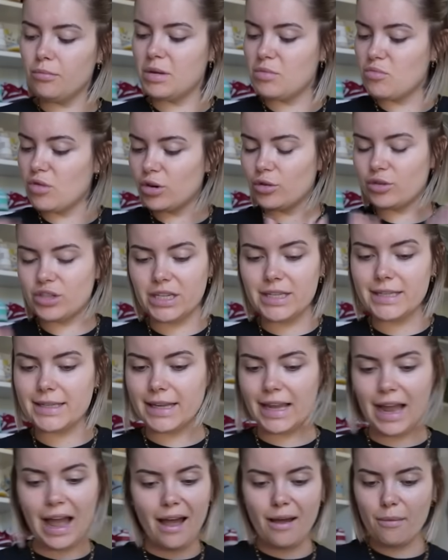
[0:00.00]
mais moi, le jean,
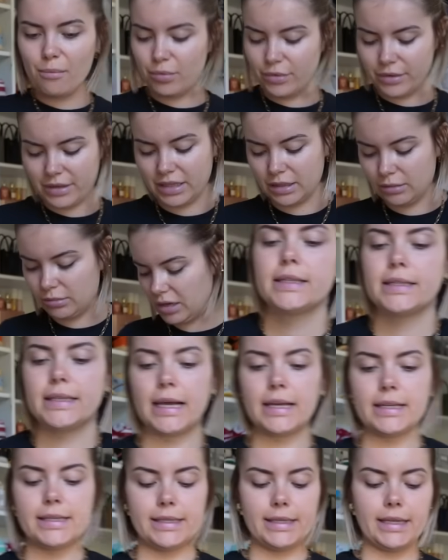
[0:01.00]
c'est impossible.
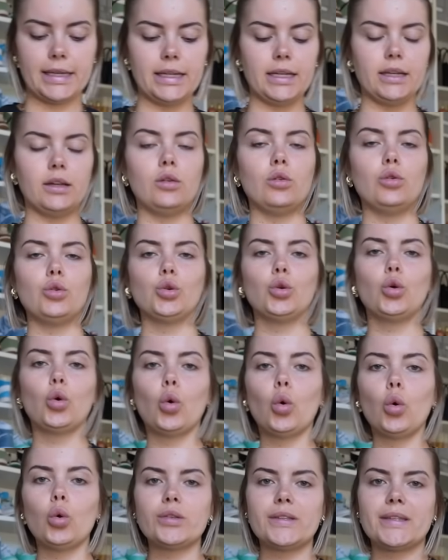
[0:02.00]
Ça, c'est le
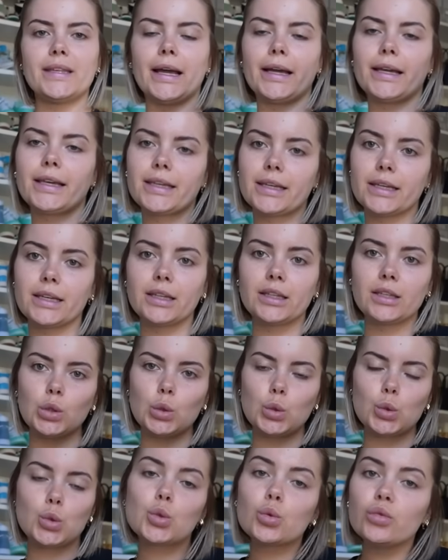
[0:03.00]
gros sac
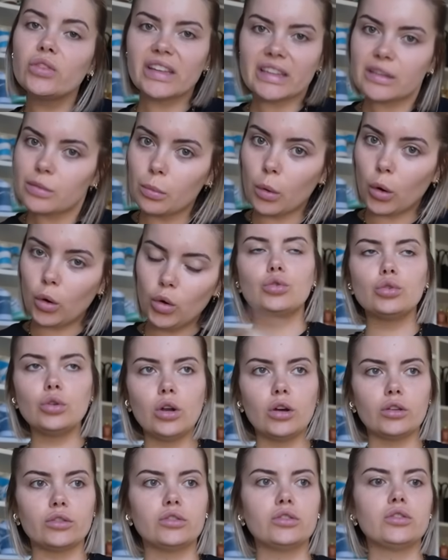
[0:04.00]
de sous-vêtements.
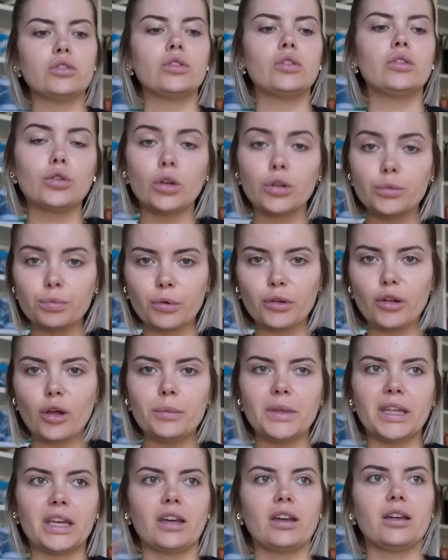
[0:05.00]
Culotte. Culotte pour
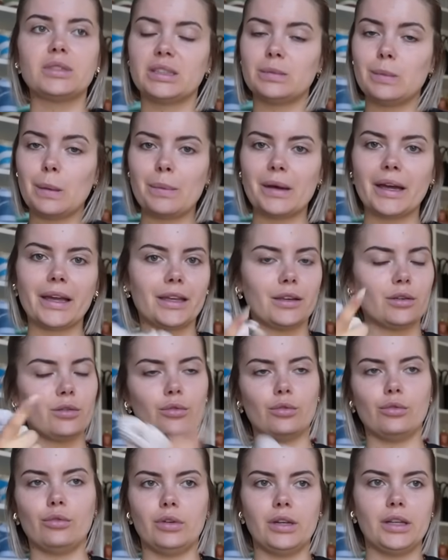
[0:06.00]
dormir. Parce que c'est pas pareil
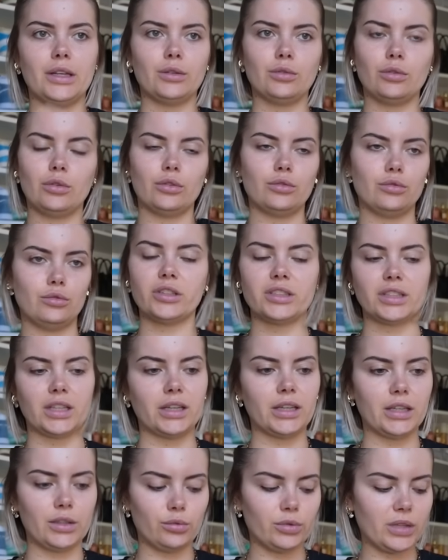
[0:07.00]
que les culottes pour
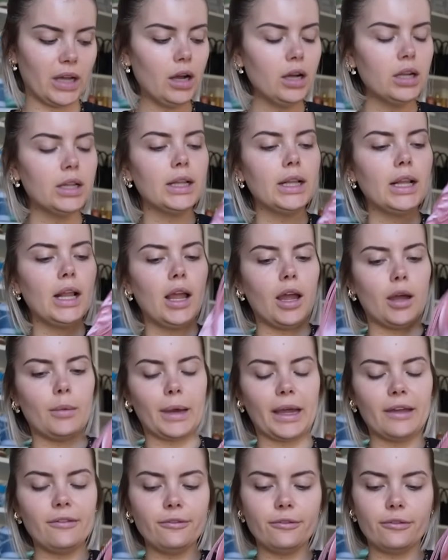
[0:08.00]
string et tout ça.
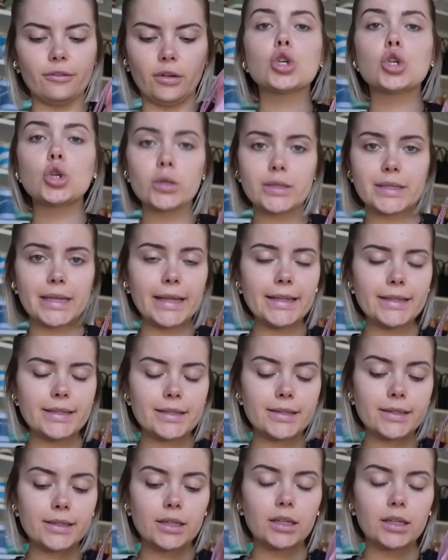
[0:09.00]
Bref. Chaussettes